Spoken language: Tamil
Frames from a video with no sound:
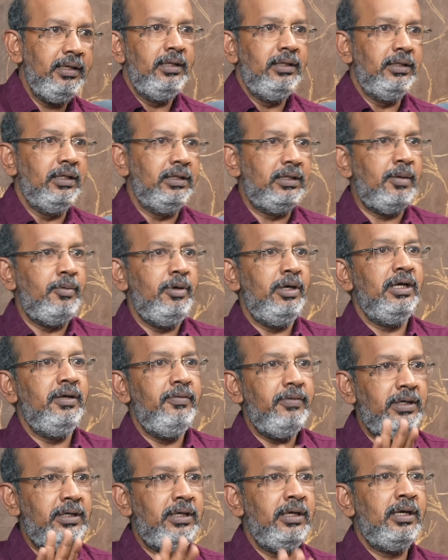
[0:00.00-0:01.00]
இந்த தமிழக
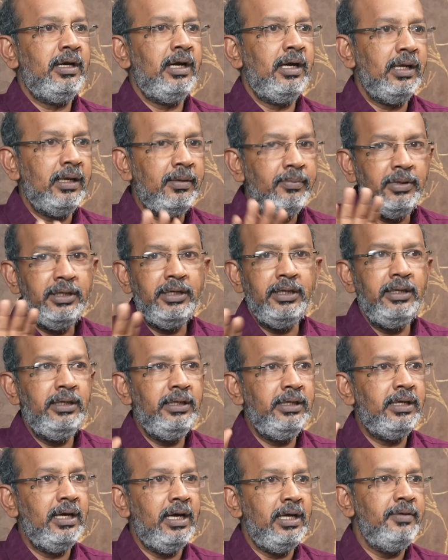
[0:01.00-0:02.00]
வெற்றி கழகம்னு
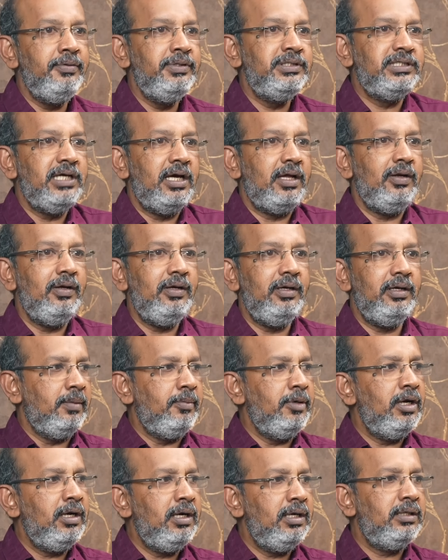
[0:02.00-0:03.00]
என்னைக்கு அறிவிச்சாரோ
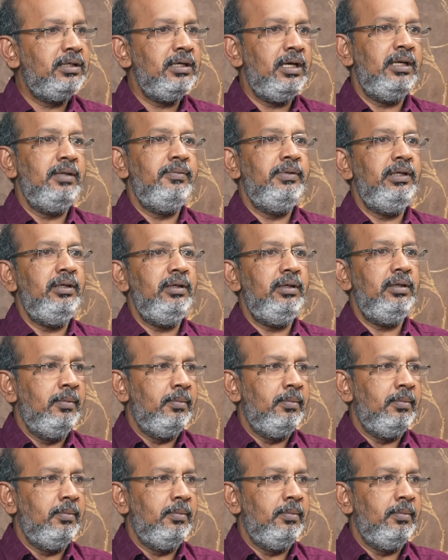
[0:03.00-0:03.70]
தமிழ்நாட்டு அளவில்